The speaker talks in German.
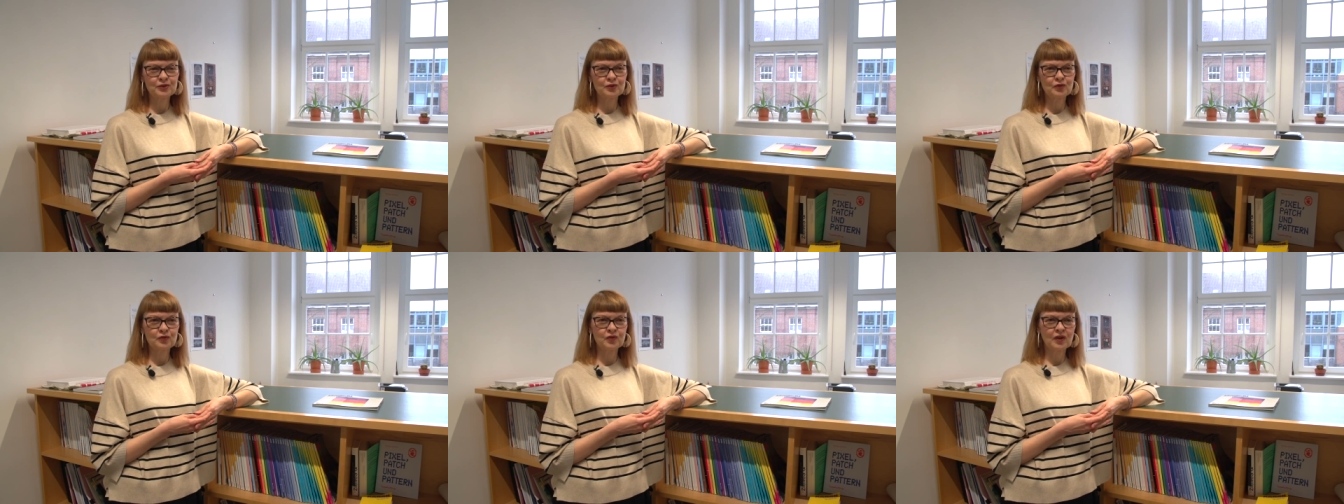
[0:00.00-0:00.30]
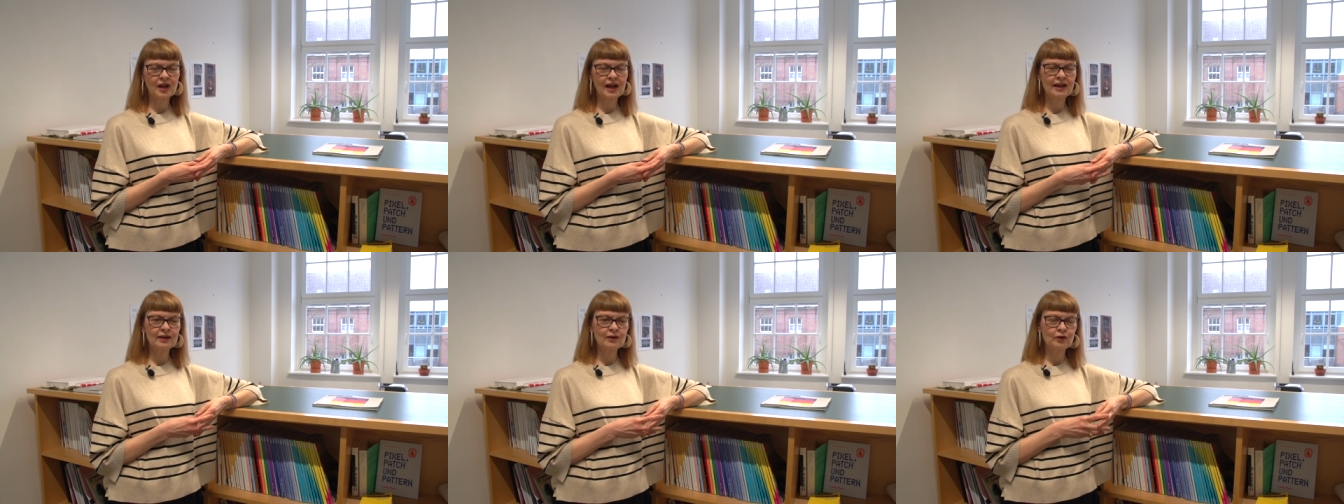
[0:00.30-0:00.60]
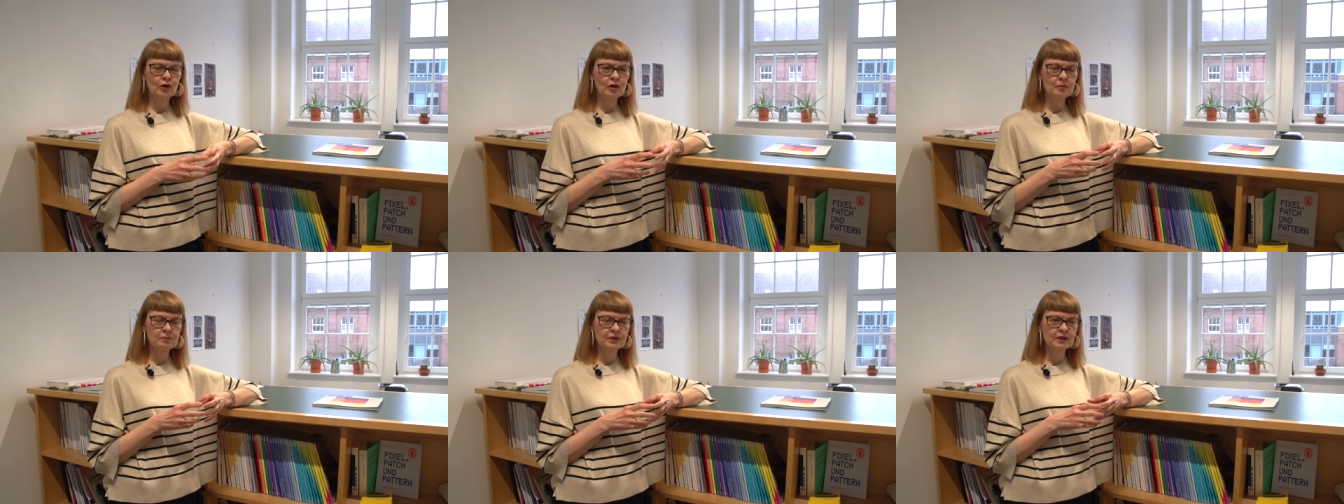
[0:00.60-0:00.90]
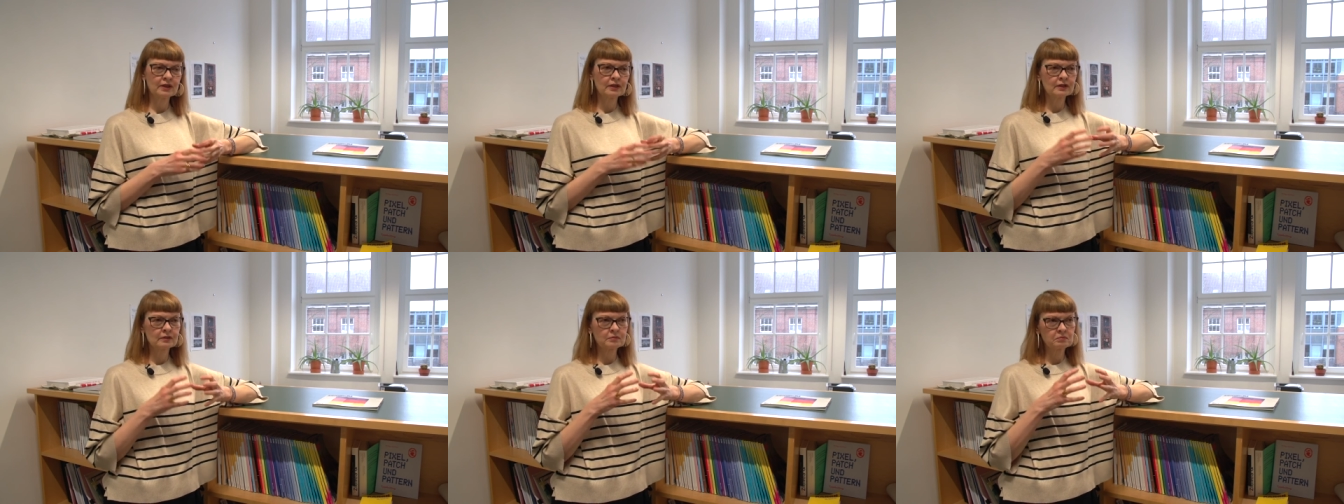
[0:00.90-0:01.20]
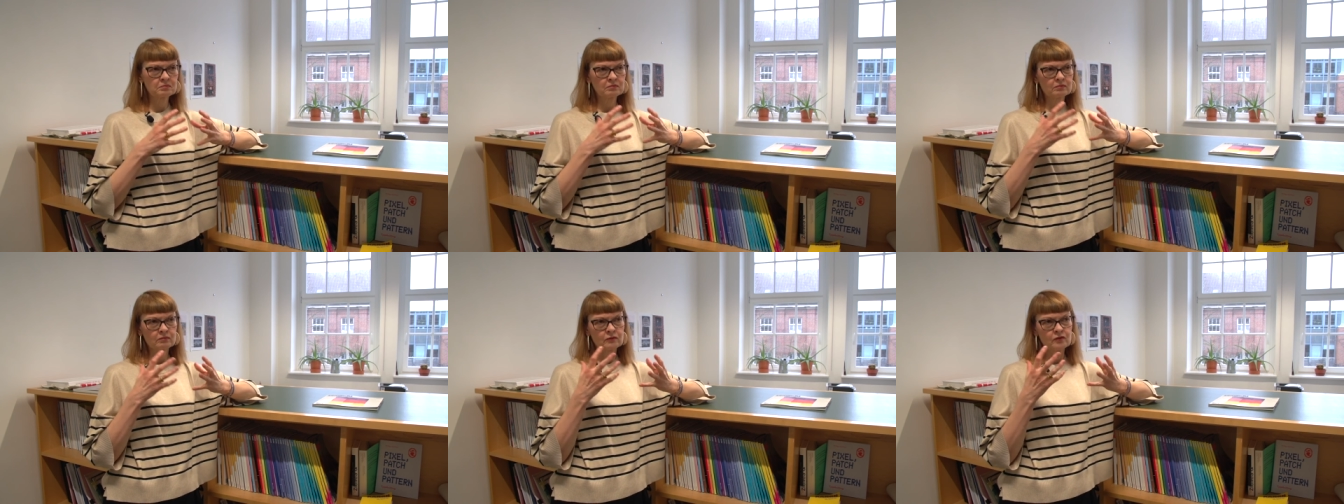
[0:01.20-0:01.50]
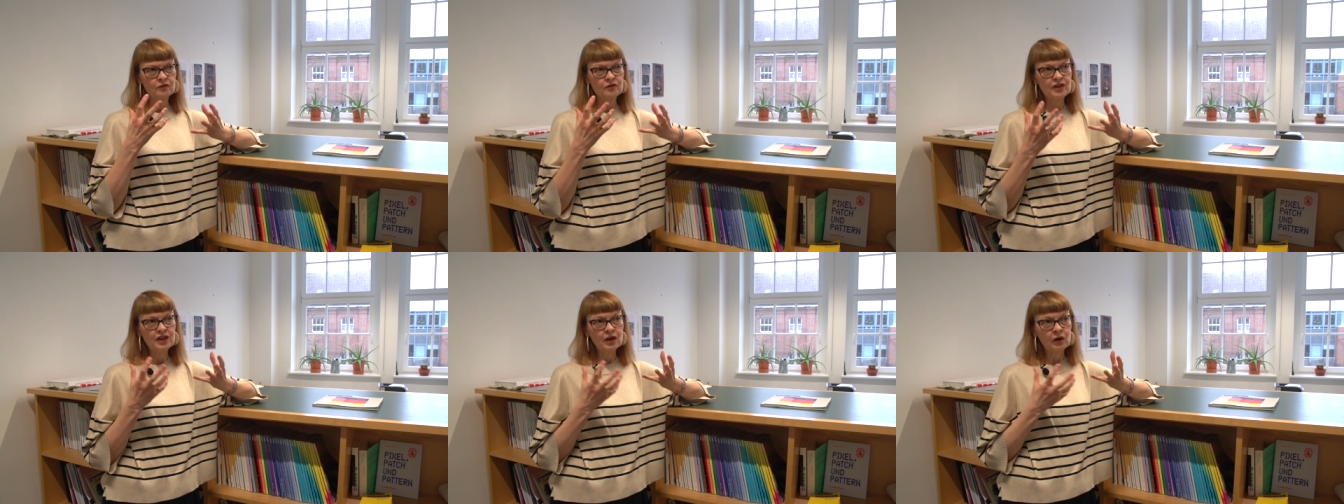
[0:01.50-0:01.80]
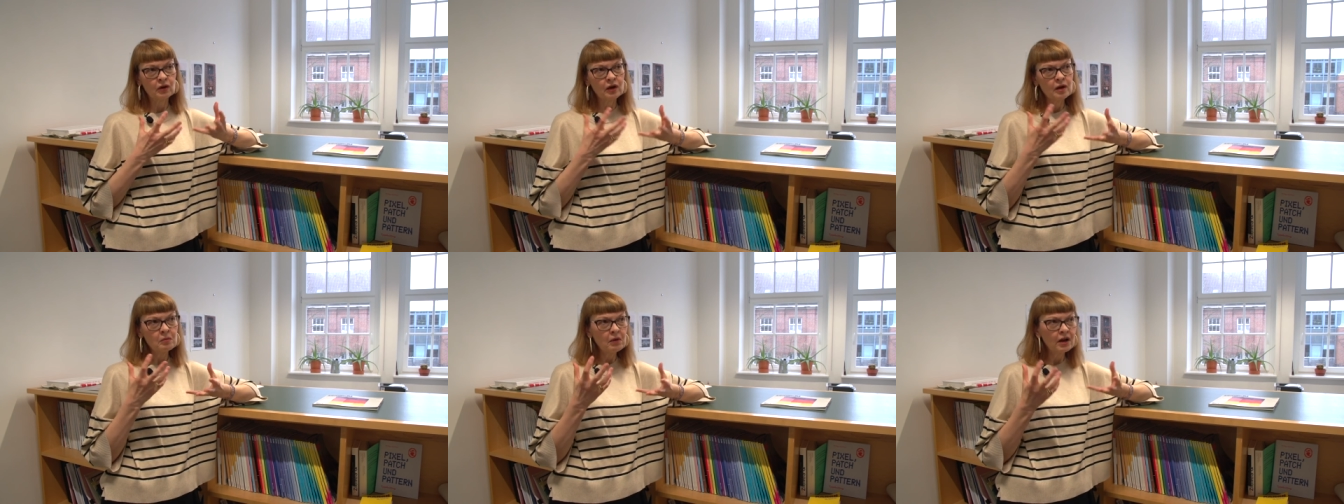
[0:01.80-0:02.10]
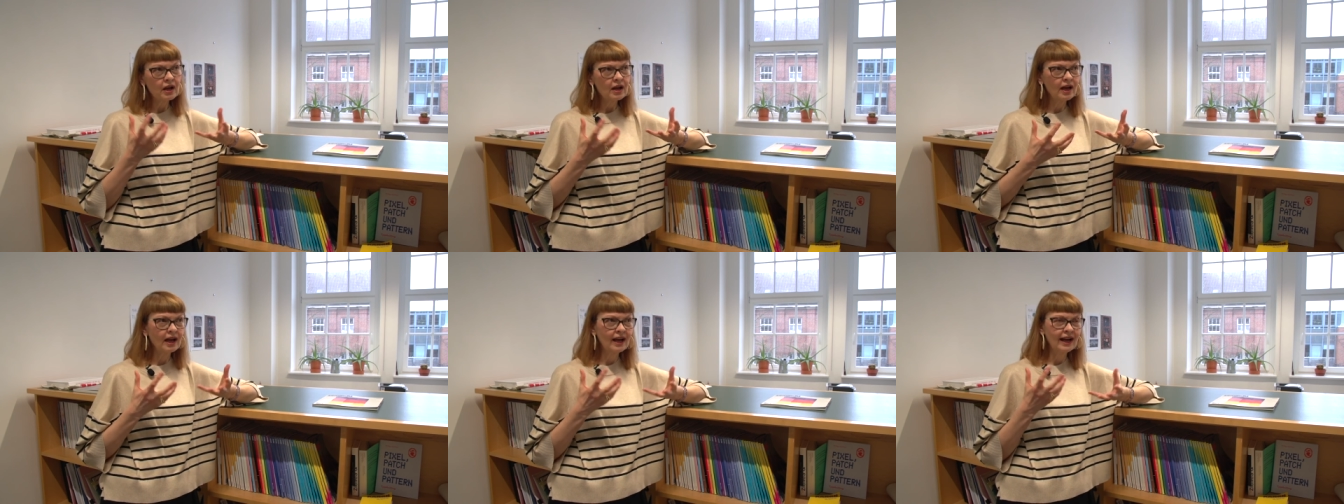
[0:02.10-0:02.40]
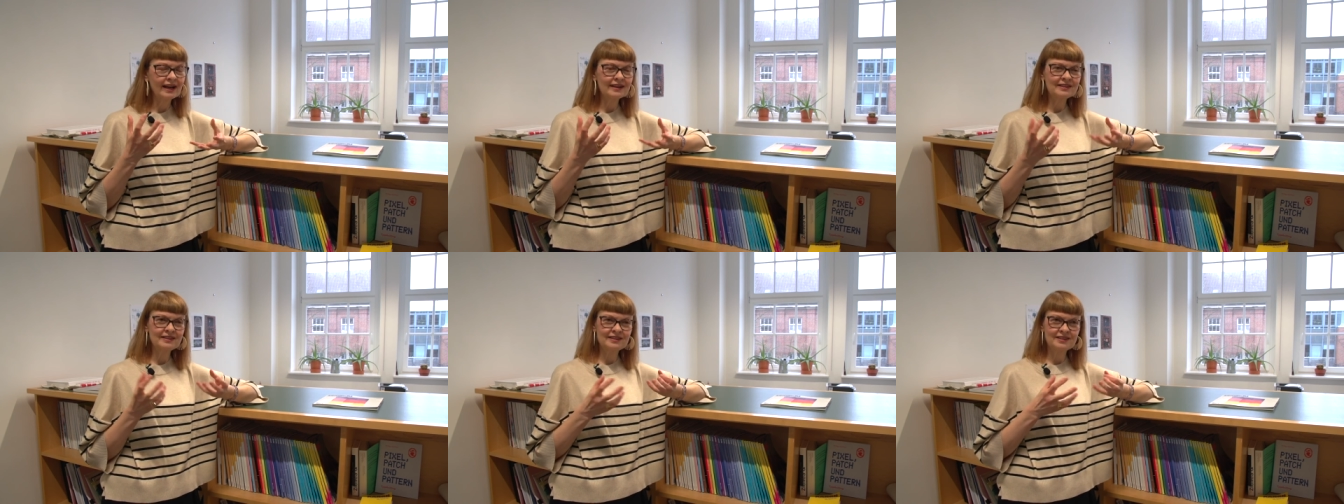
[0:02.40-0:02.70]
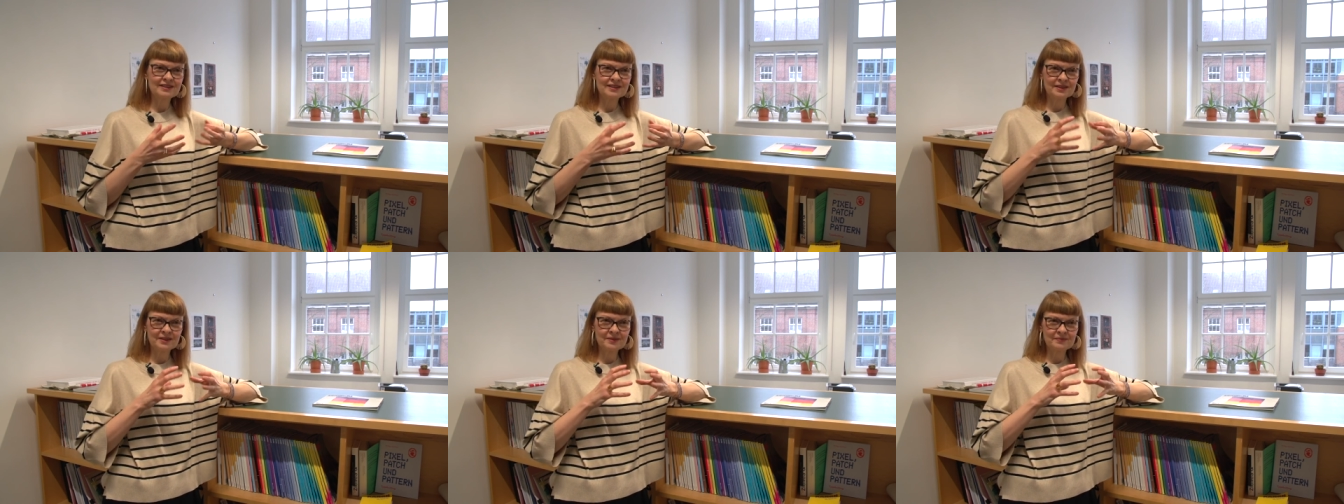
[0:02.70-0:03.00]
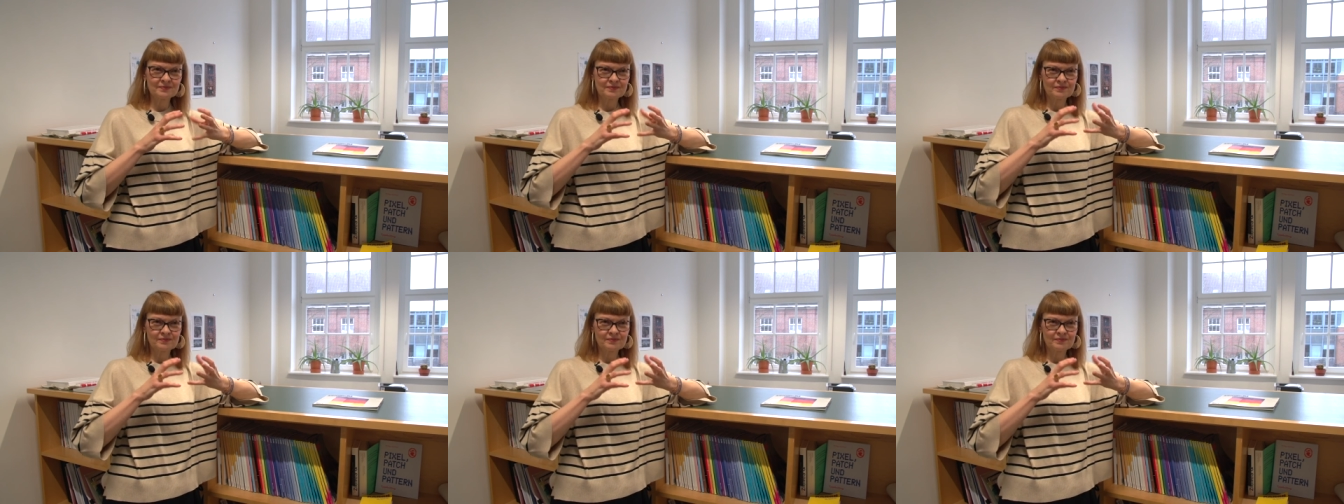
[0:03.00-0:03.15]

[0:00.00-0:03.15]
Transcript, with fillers: zur Frage, ob wie auch immer geartete